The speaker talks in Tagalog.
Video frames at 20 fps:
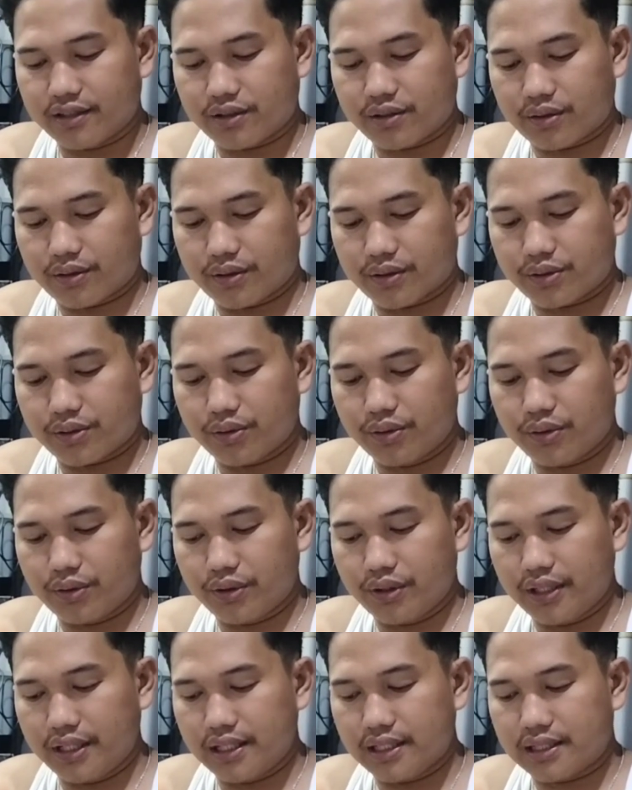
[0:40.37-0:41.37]
So
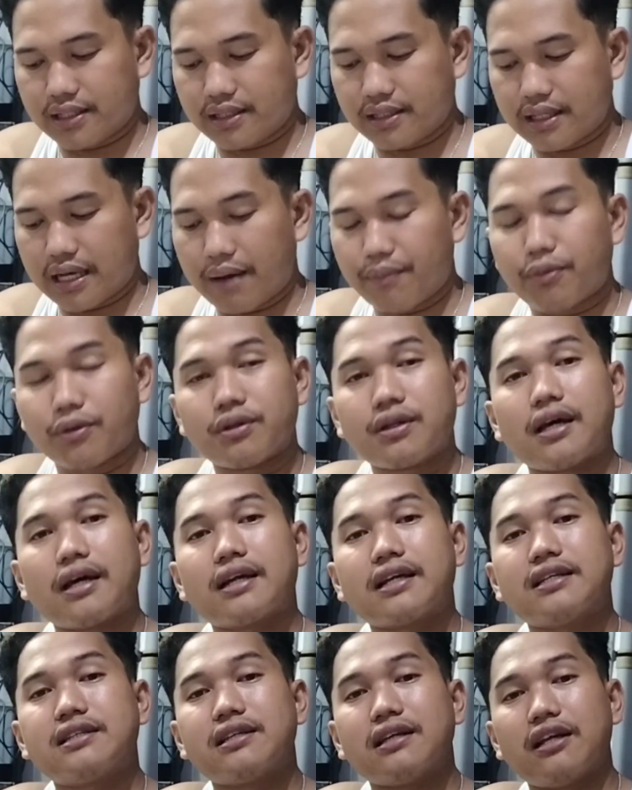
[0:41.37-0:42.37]
sunod is napod tay
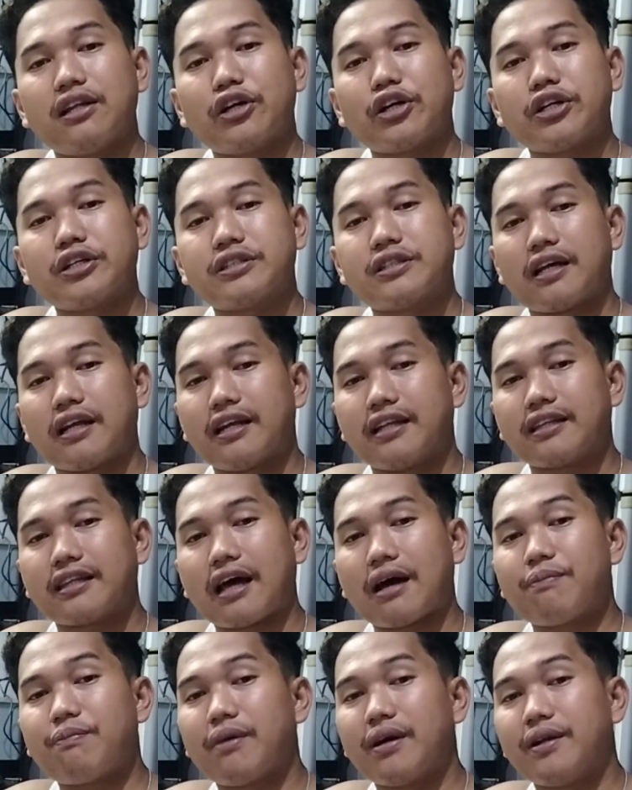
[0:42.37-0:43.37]
reseller sa
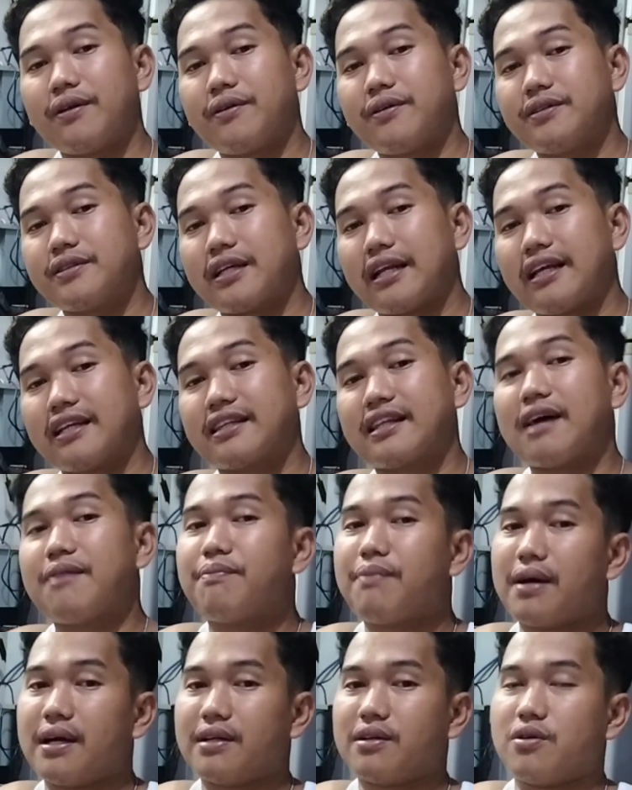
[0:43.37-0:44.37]
Lantapan no, sa
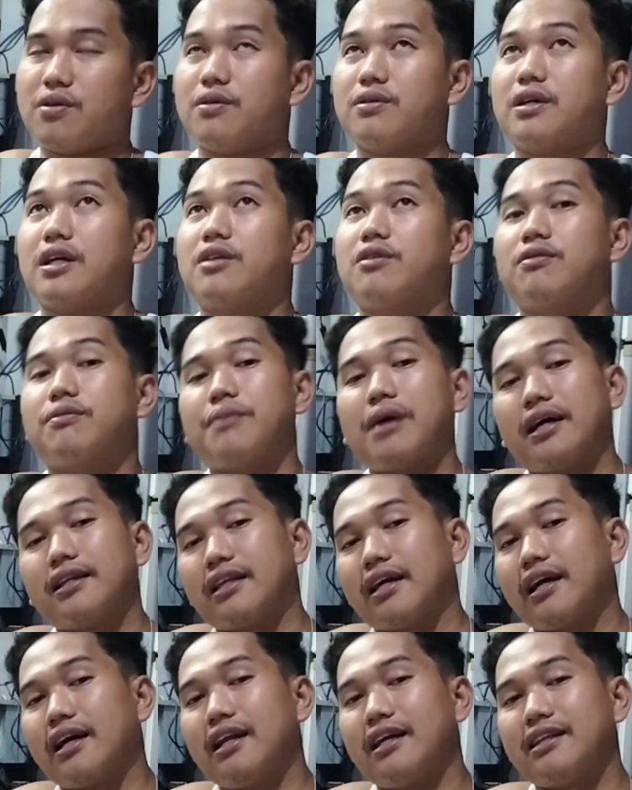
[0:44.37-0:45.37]
Lantapan kung katong
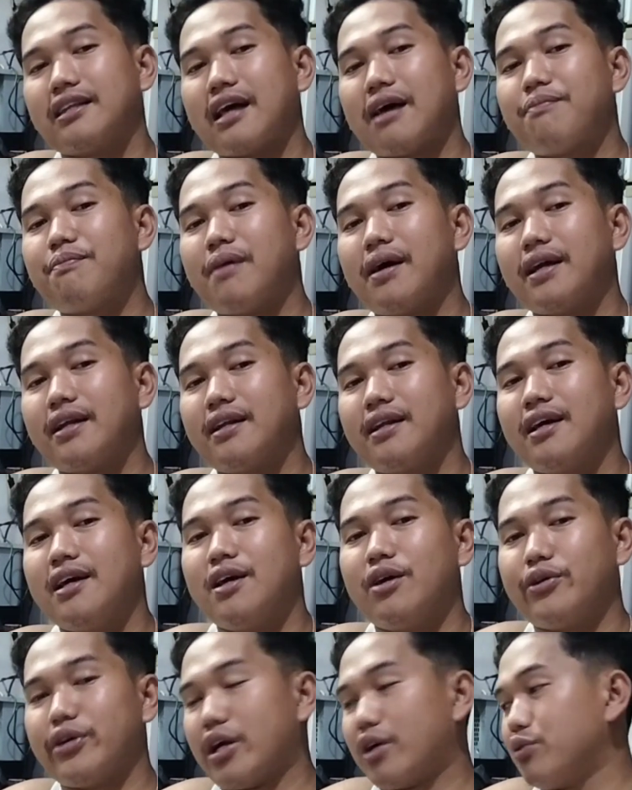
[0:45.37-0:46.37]
mga taga Lantapan
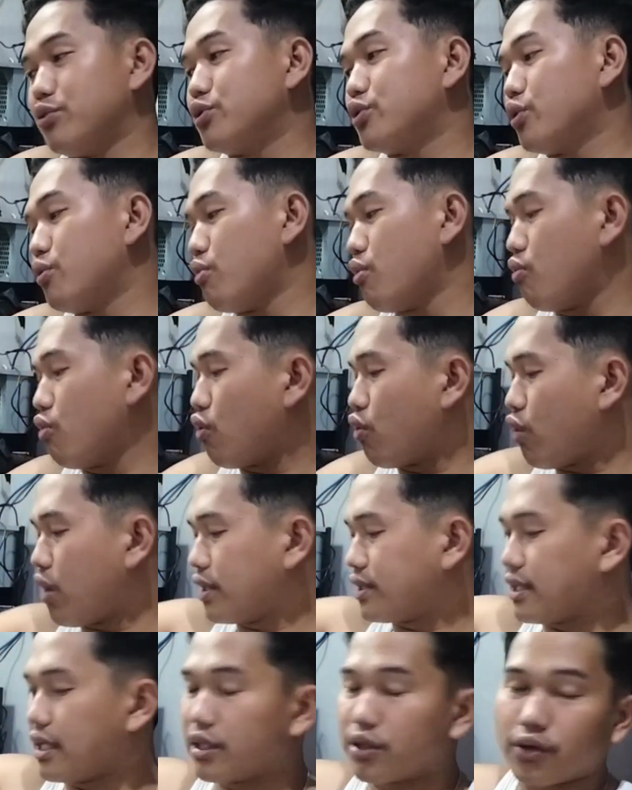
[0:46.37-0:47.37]
nga gusto mo
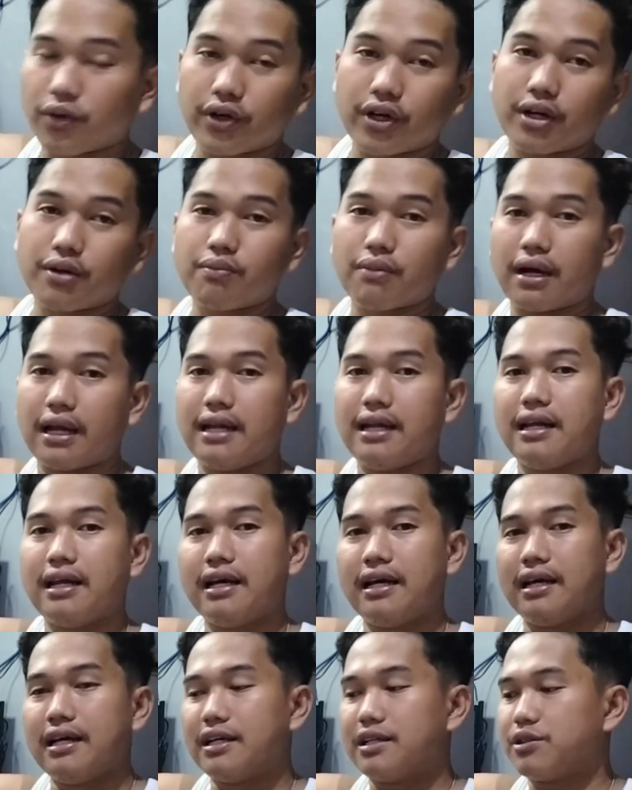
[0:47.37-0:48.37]
mukuha sa atong herbal.
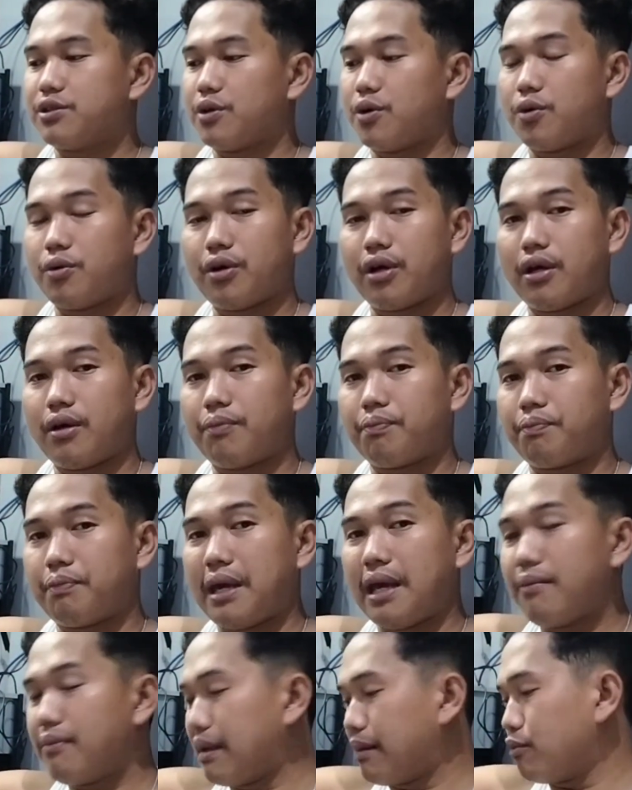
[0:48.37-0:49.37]
So
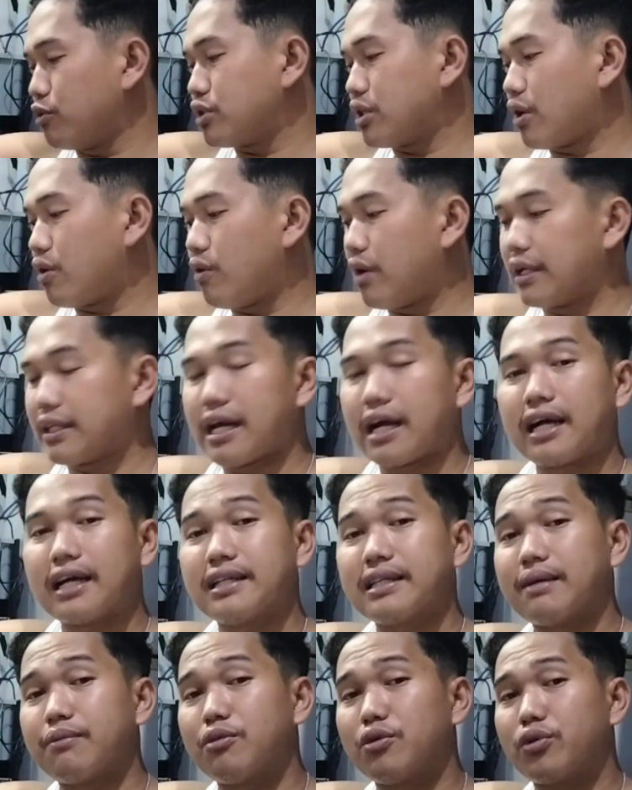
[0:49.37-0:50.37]
PM lang mo sa ko
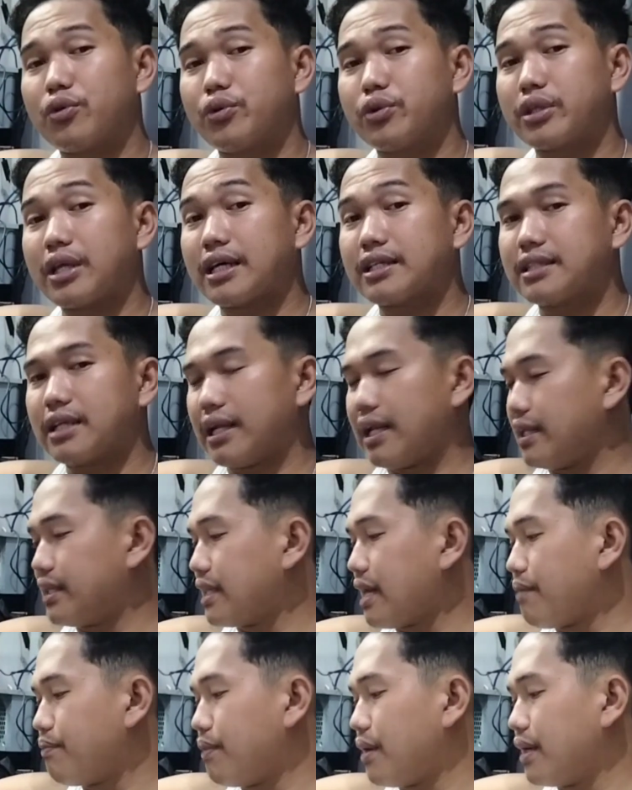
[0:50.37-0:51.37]
atagan ta mo kontak sa
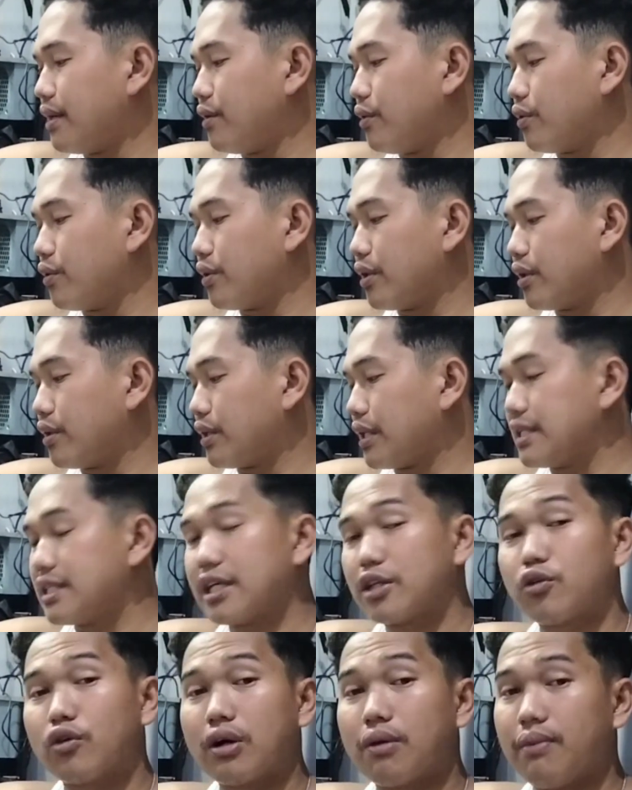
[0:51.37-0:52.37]
Lantapan o
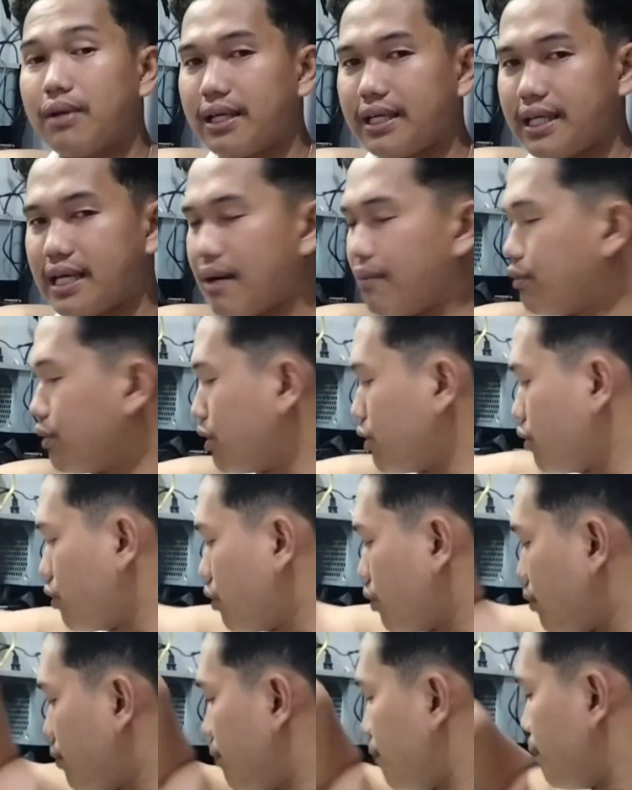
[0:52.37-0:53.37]
kinsa tong gabaligya po
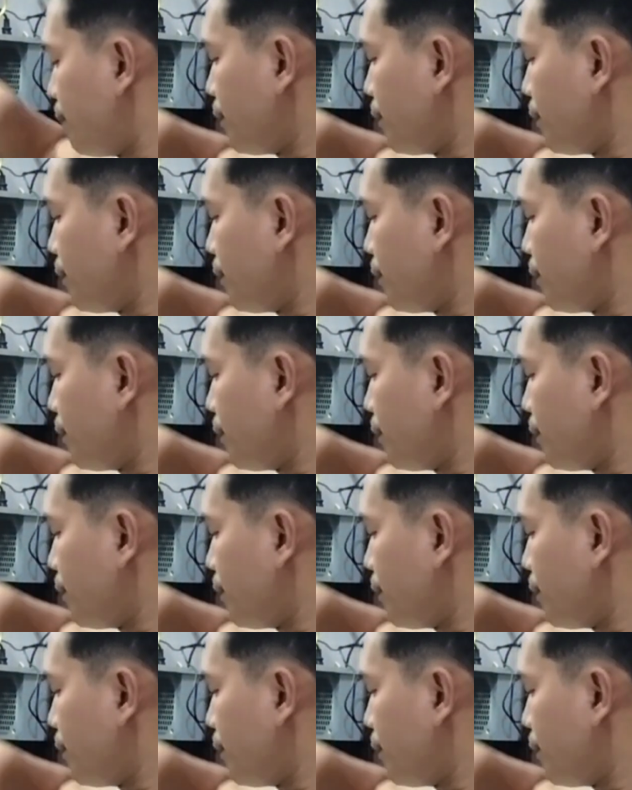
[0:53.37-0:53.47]
dito.